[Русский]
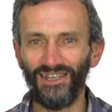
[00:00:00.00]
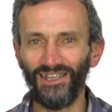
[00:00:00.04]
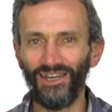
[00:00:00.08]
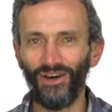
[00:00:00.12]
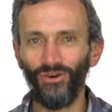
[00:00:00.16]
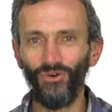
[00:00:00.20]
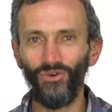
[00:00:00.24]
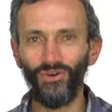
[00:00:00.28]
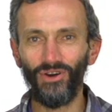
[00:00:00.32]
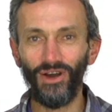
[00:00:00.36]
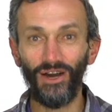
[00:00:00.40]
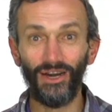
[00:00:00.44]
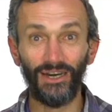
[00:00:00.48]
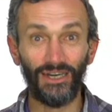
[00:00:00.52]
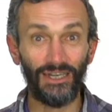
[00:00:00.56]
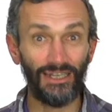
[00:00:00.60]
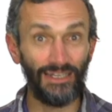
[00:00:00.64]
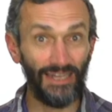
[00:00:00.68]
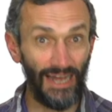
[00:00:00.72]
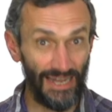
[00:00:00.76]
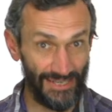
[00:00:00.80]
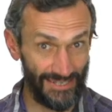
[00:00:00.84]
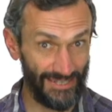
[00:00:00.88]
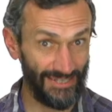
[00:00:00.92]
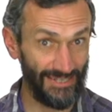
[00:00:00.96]
и наука
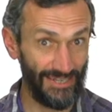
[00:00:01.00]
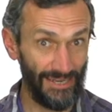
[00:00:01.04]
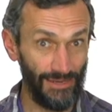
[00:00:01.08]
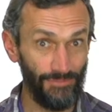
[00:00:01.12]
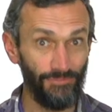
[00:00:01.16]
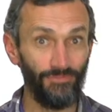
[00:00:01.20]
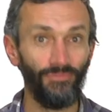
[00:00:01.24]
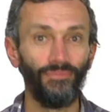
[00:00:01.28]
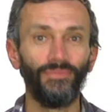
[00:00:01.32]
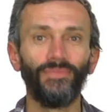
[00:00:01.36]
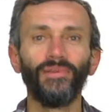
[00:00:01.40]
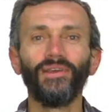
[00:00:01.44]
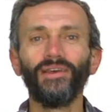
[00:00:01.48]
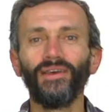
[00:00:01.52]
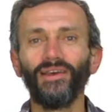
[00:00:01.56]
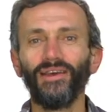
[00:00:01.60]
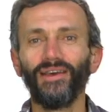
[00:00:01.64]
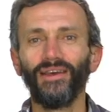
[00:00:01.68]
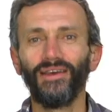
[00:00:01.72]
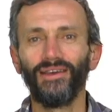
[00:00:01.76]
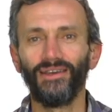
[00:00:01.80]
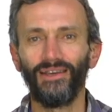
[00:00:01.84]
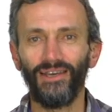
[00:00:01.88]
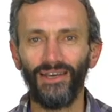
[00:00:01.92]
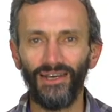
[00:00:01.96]
классы».
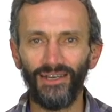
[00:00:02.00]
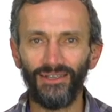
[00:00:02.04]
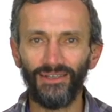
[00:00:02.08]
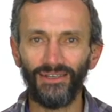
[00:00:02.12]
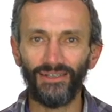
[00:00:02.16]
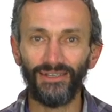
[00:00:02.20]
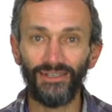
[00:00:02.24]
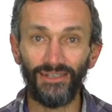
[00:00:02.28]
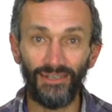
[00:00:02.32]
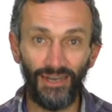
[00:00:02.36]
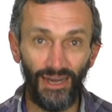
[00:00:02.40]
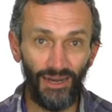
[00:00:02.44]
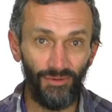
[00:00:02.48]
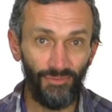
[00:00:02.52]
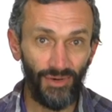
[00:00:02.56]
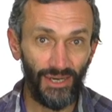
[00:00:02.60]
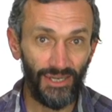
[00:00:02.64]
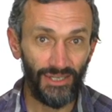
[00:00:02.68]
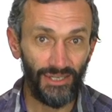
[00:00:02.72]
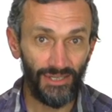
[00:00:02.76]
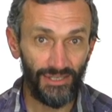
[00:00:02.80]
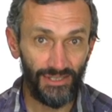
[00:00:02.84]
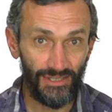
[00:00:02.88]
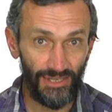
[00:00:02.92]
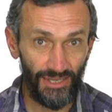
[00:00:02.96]
И это
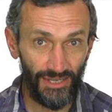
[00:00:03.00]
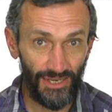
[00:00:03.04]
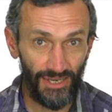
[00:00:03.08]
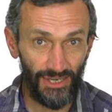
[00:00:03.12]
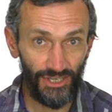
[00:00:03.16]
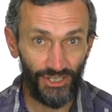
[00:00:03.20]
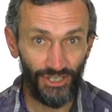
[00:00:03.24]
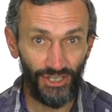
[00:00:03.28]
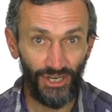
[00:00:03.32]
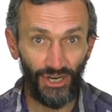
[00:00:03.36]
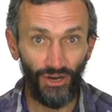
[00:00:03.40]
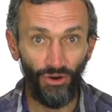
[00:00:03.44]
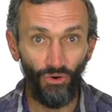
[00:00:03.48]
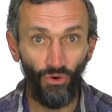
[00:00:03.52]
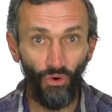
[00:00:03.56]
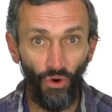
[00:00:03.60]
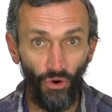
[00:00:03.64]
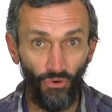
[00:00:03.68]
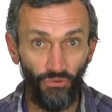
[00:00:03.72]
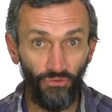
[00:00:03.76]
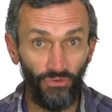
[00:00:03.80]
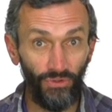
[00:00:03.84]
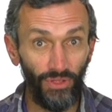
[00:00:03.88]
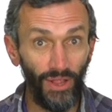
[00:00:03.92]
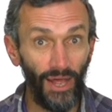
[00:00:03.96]
самое настоящее
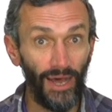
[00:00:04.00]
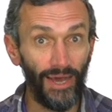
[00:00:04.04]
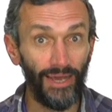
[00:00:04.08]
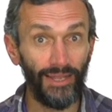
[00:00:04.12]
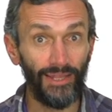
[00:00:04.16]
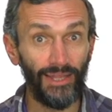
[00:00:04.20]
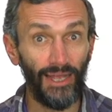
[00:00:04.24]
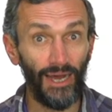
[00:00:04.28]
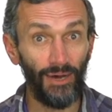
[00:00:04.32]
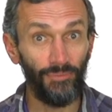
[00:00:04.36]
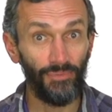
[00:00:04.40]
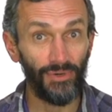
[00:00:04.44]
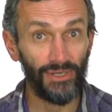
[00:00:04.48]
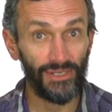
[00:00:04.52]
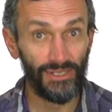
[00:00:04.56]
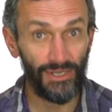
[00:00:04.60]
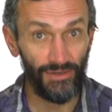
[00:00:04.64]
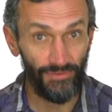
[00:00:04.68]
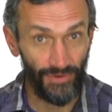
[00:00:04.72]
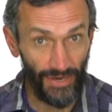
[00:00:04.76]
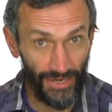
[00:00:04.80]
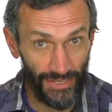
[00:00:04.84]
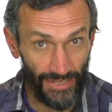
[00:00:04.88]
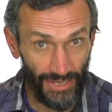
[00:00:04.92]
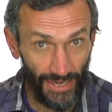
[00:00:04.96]
офлайн
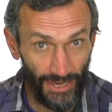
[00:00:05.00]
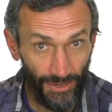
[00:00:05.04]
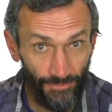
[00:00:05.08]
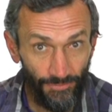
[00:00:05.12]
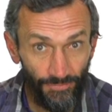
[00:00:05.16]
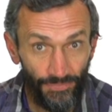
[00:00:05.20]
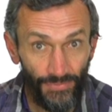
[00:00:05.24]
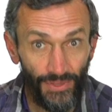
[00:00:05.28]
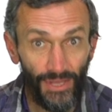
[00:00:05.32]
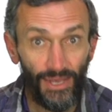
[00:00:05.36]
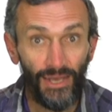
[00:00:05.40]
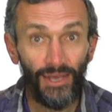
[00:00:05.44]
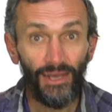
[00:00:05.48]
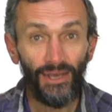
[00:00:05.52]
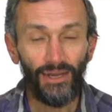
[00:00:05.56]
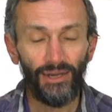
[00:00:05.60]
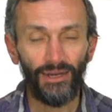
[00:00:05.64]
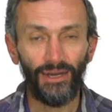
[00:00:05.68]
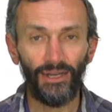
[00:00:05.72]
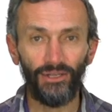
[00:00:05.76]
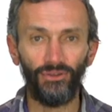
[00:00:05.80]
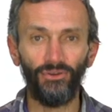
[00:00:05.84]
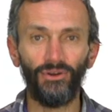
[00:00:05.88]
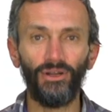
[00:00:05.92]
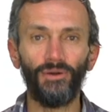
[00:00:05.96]
образование,
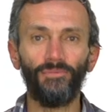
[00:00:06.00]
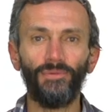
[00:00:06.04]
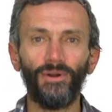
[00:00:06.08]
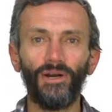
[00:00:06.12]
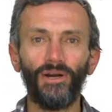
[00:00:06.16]
которое